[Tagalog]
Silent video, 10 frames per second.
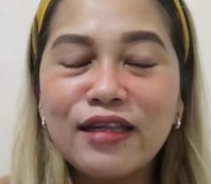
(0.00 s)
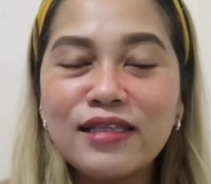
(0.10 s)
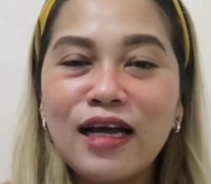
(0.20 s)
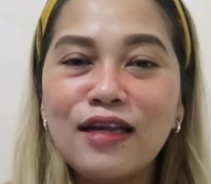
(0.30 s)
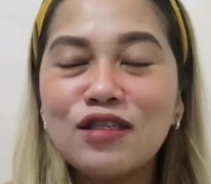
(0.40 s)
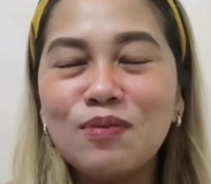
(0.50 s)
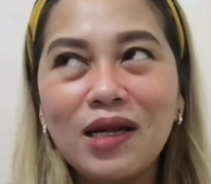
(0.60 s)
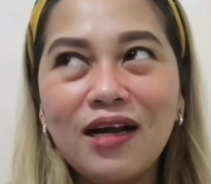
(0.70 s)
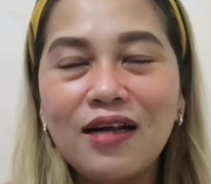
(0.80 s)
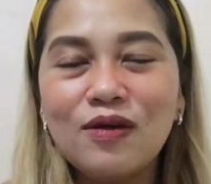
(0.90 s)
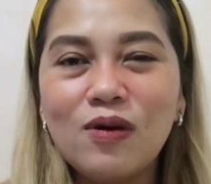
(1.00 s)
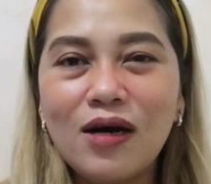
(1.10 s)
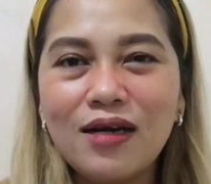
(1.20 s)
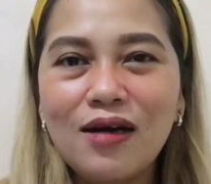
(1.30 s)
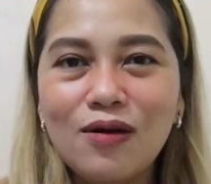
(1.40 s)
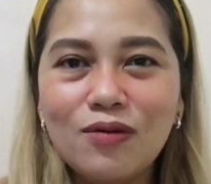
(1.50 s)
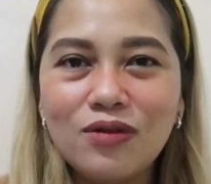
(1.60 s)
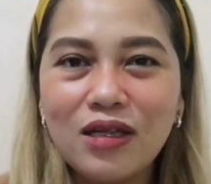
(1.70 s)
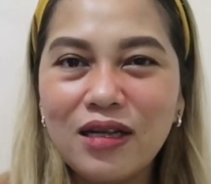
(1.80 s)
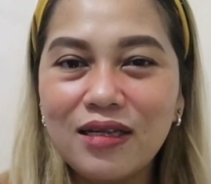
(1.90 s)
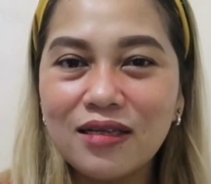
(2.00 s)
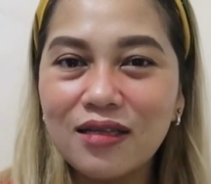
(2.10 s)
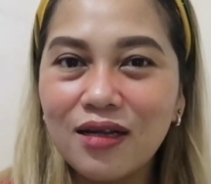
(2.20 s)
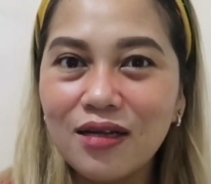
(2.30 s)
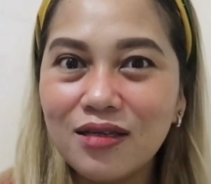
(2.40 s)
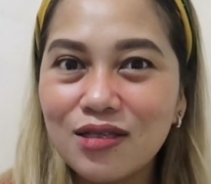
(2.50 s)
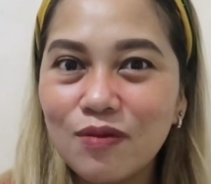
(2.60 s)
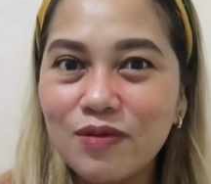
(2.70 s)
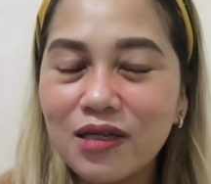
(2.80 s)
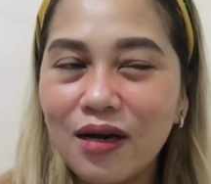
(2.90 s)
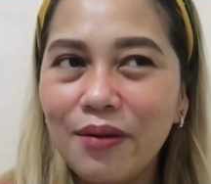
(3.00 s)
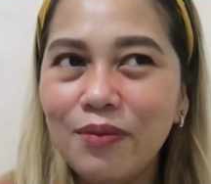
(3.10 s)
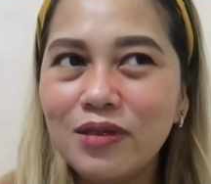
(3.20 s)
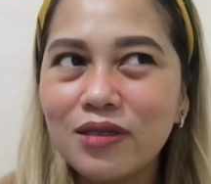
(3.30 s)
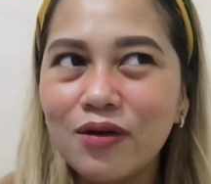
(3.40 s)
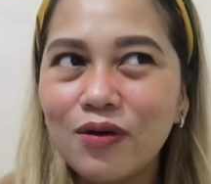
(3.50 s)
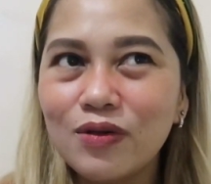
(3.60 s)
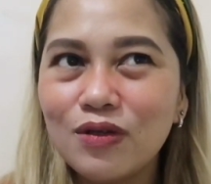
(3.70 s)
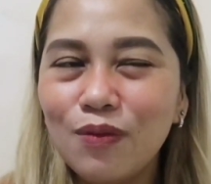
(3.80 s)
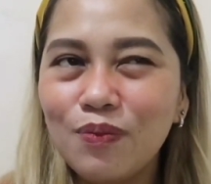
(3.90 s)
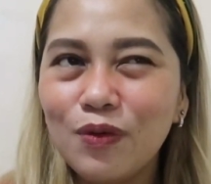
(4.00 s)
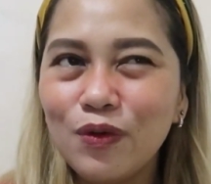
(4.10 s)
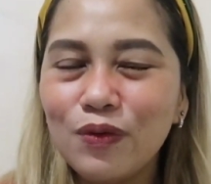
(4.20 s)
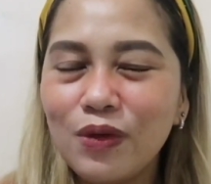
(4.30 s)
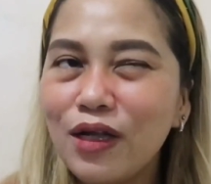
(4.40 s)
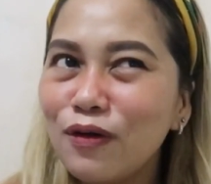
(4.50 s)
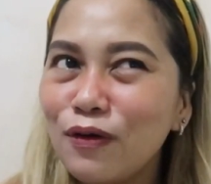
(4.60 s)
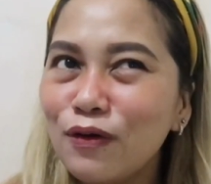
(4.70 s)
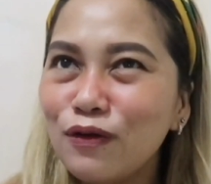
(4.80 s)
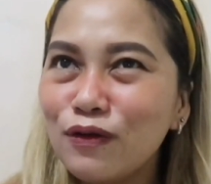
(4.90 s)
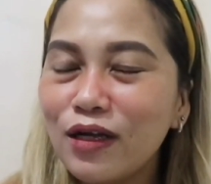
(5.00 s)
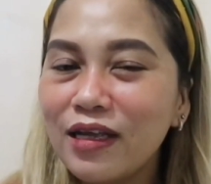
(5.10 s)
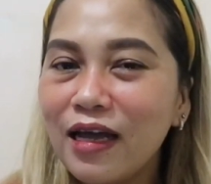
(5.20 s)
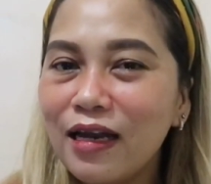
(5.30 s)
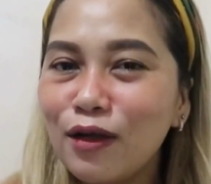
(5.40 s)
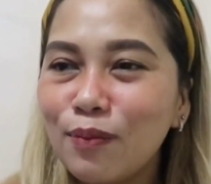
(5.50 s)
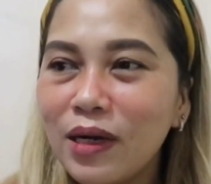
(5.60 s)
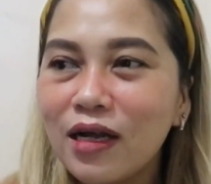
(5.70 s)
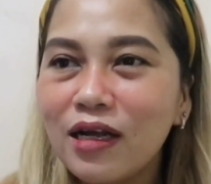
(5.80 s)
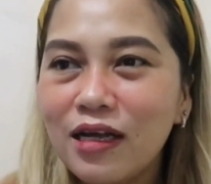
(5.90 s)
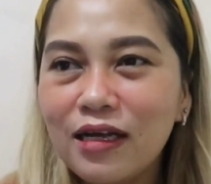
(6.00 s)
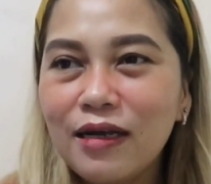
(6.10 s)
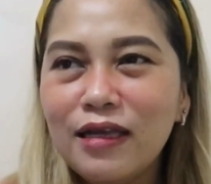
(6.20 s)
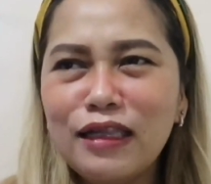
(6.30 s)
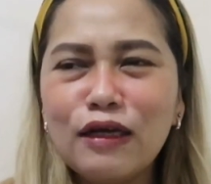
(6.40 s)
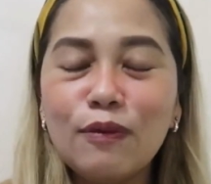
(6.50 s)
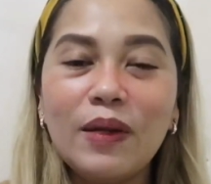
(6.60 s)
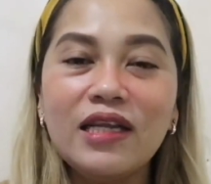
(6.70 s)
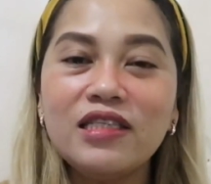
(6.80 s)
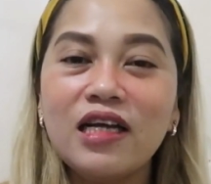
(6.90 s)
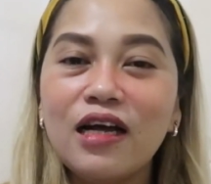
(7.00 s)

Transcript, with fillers: Tapos halos parang araw-araw nadadagdagan yung subscribers ko. So, nung, ano, nung nangyari, parang hindi ko parang